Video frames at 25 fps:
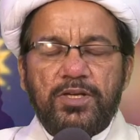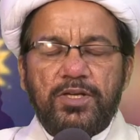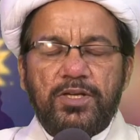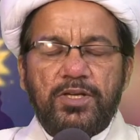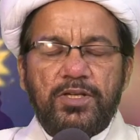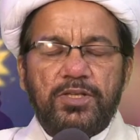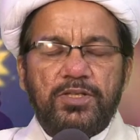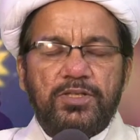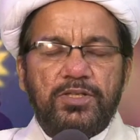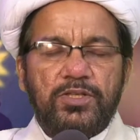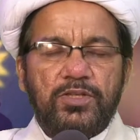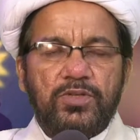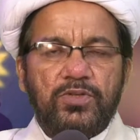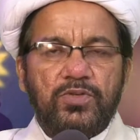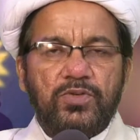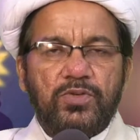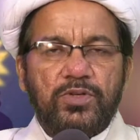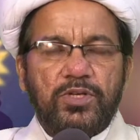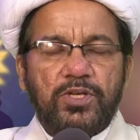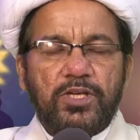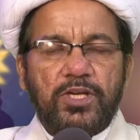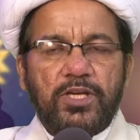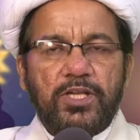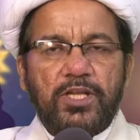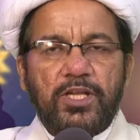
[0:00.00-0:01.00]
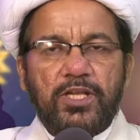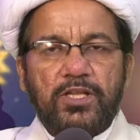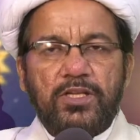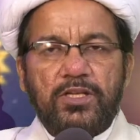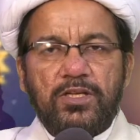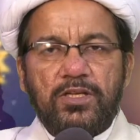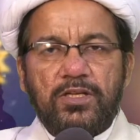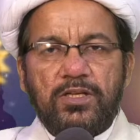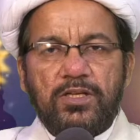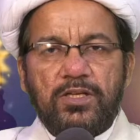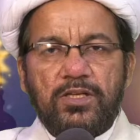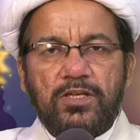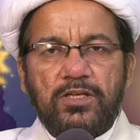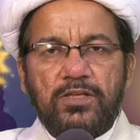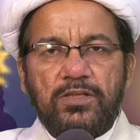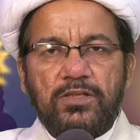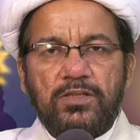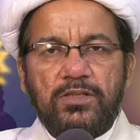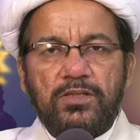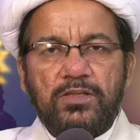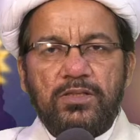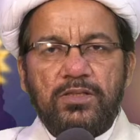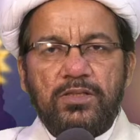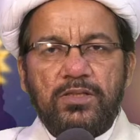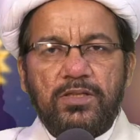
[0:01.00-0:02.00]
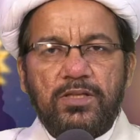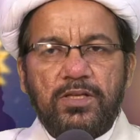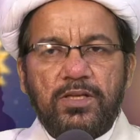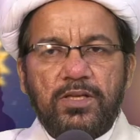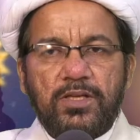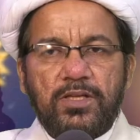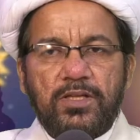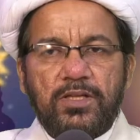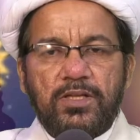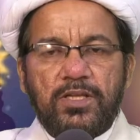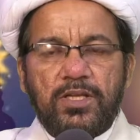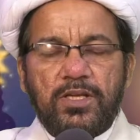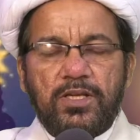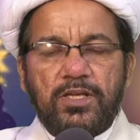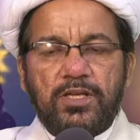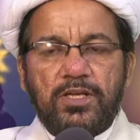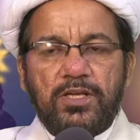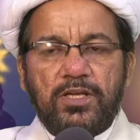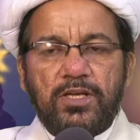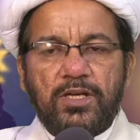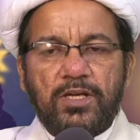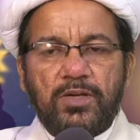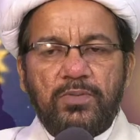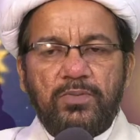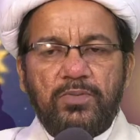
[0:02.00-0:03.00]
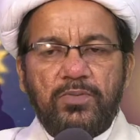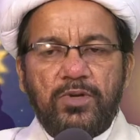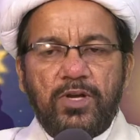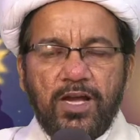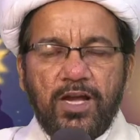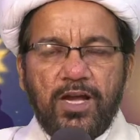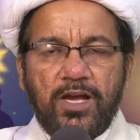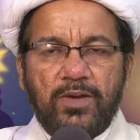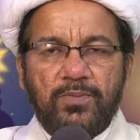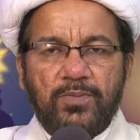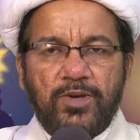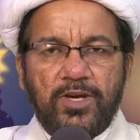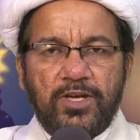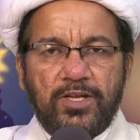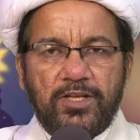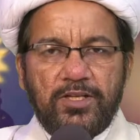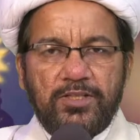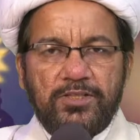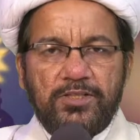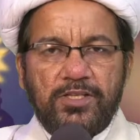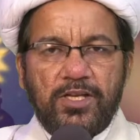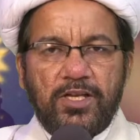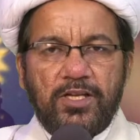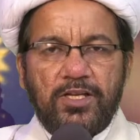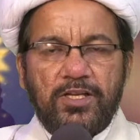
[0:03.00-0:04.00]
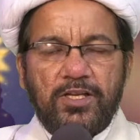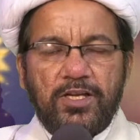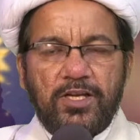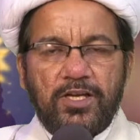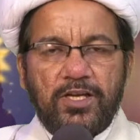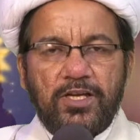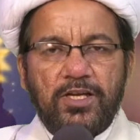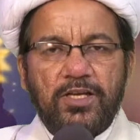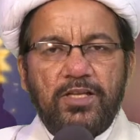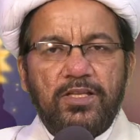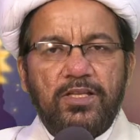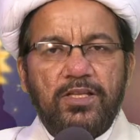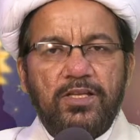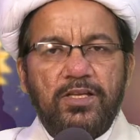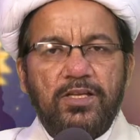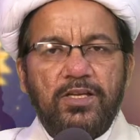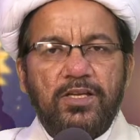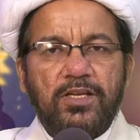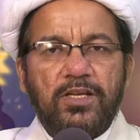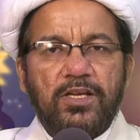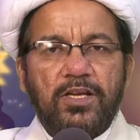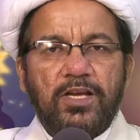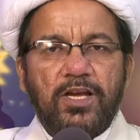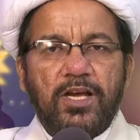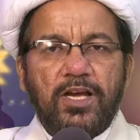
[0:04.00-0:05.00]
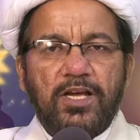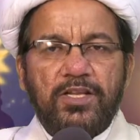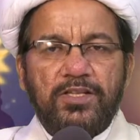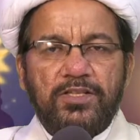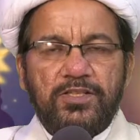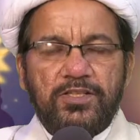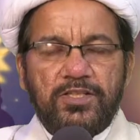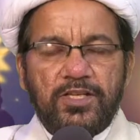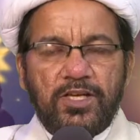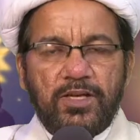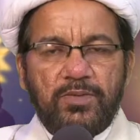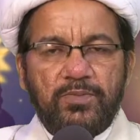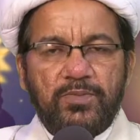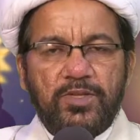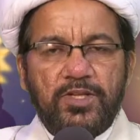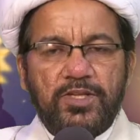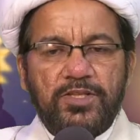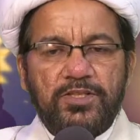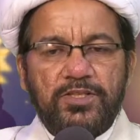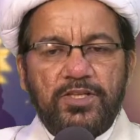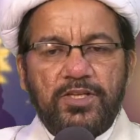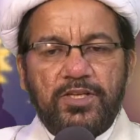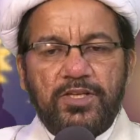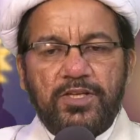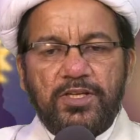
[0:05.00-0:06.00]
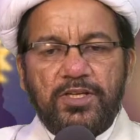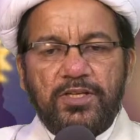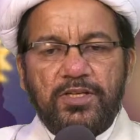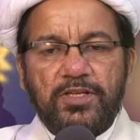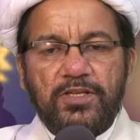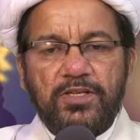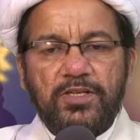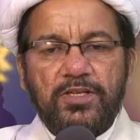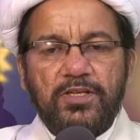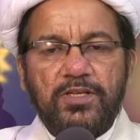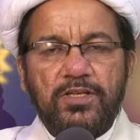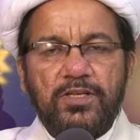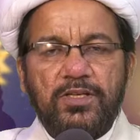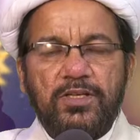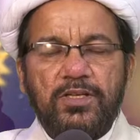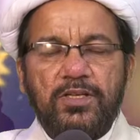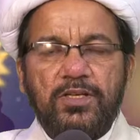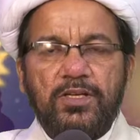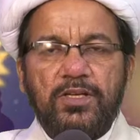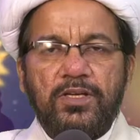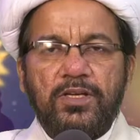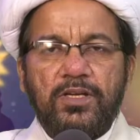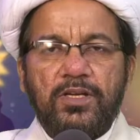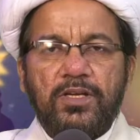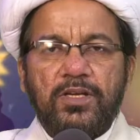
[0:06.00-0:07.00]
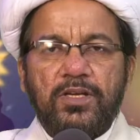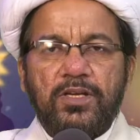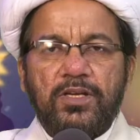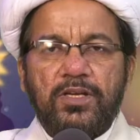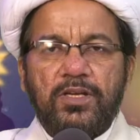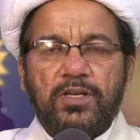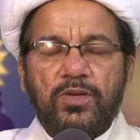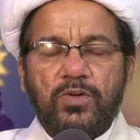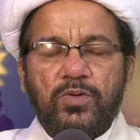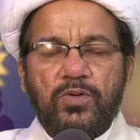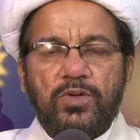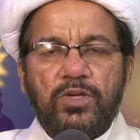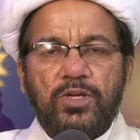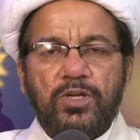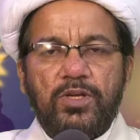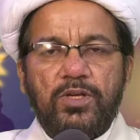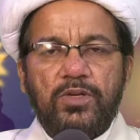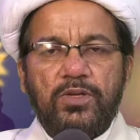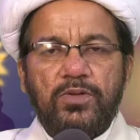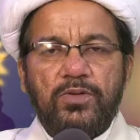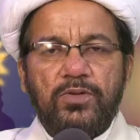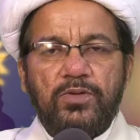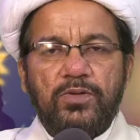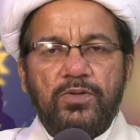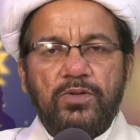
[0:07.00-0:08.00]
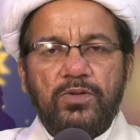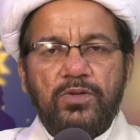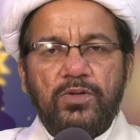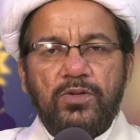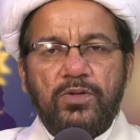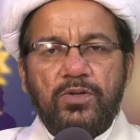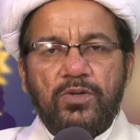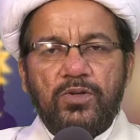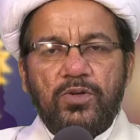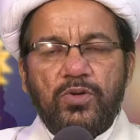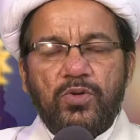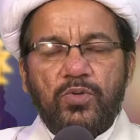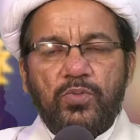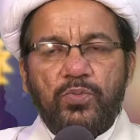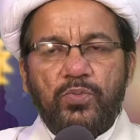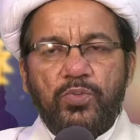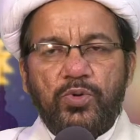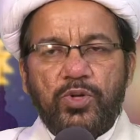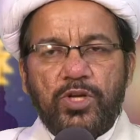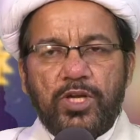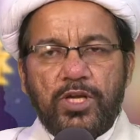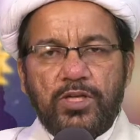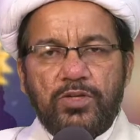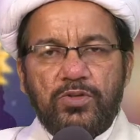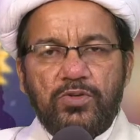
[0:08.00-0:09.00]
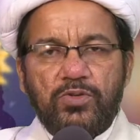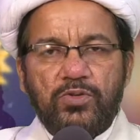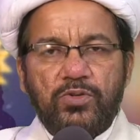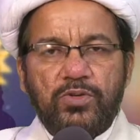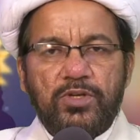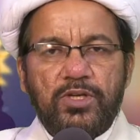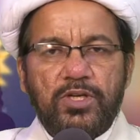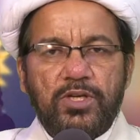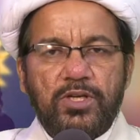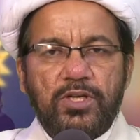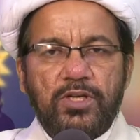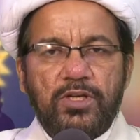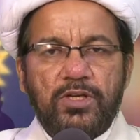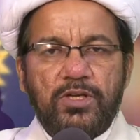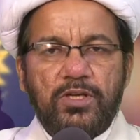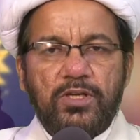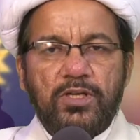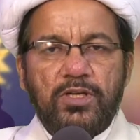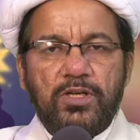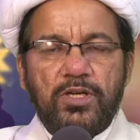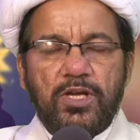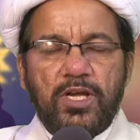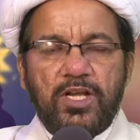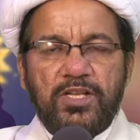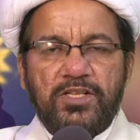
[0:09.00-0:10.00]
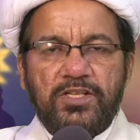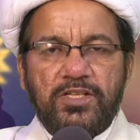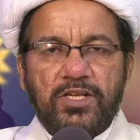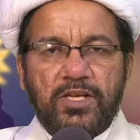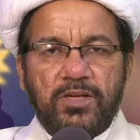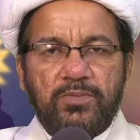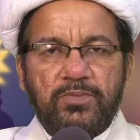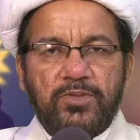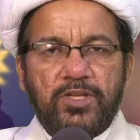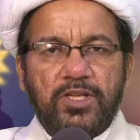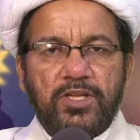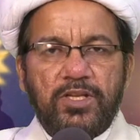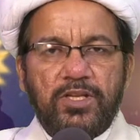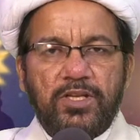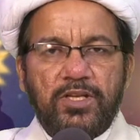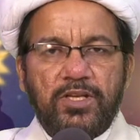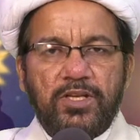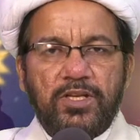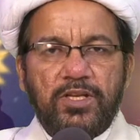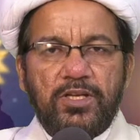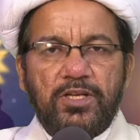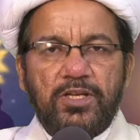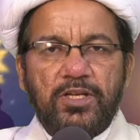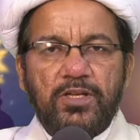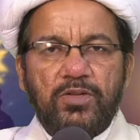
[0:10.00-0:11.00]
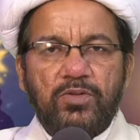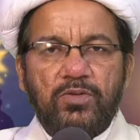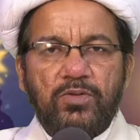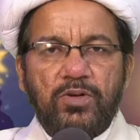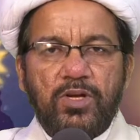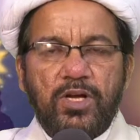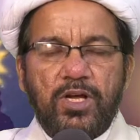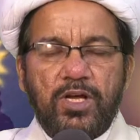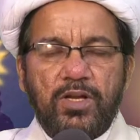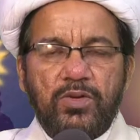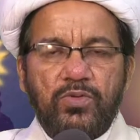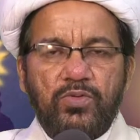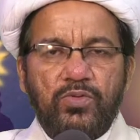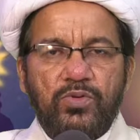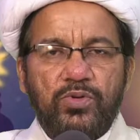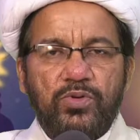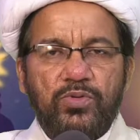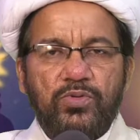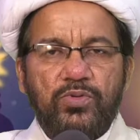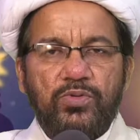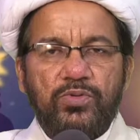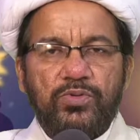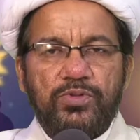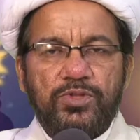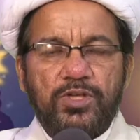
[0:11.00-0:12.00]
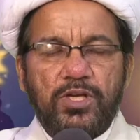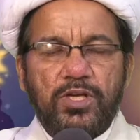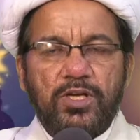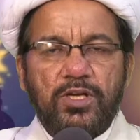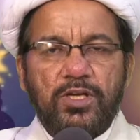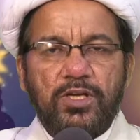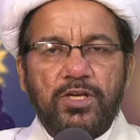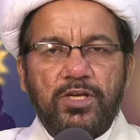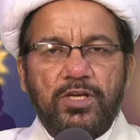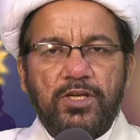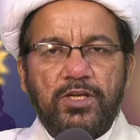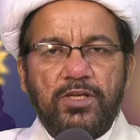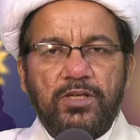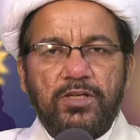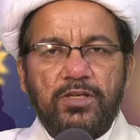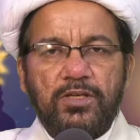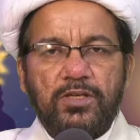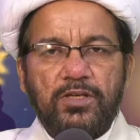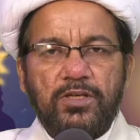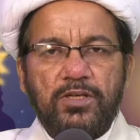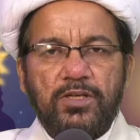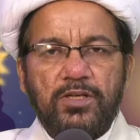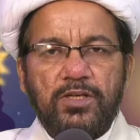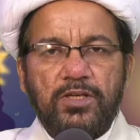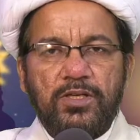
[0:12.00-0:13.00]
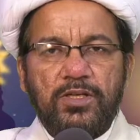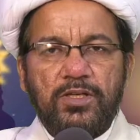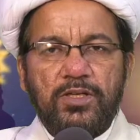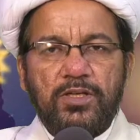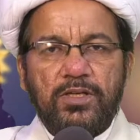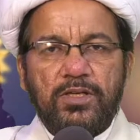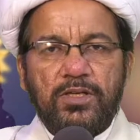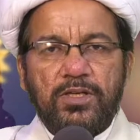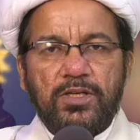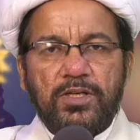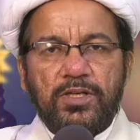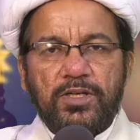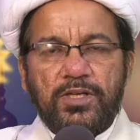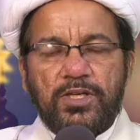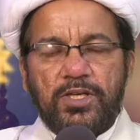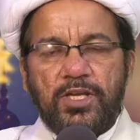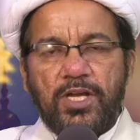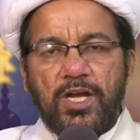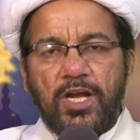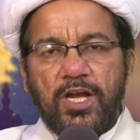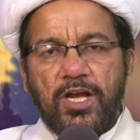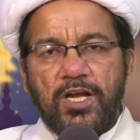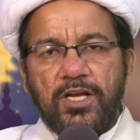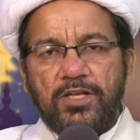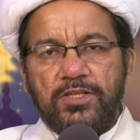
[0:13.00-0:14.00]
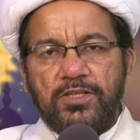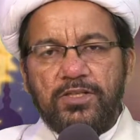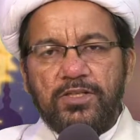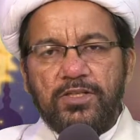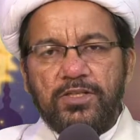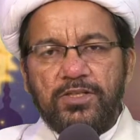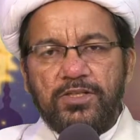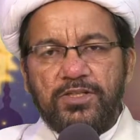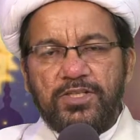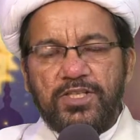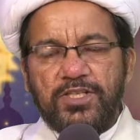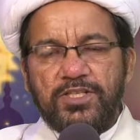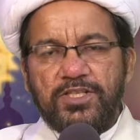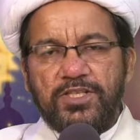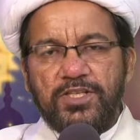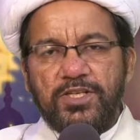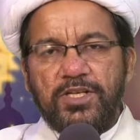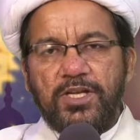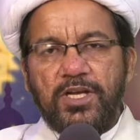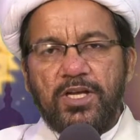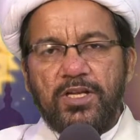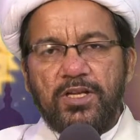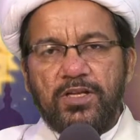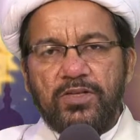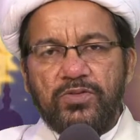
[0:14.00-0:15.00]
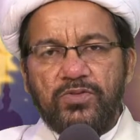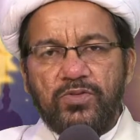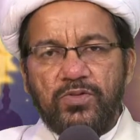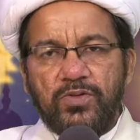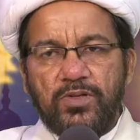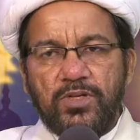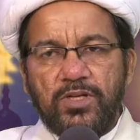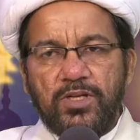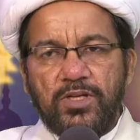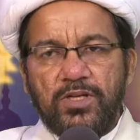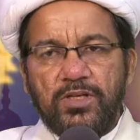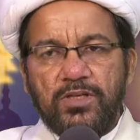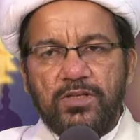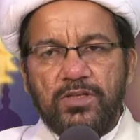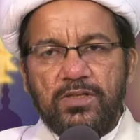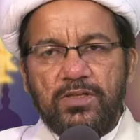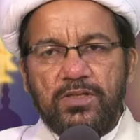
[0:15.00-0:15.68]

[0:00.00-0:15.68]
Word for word: किन चीज़ों की हिदायत करना ताकि हम आमाल सालहात अंजाम दे सकें क्योंकि बुराइयों के अंजाम देने के लिए तो हर कोई कोशा है कि आज जैसे गाना सुनना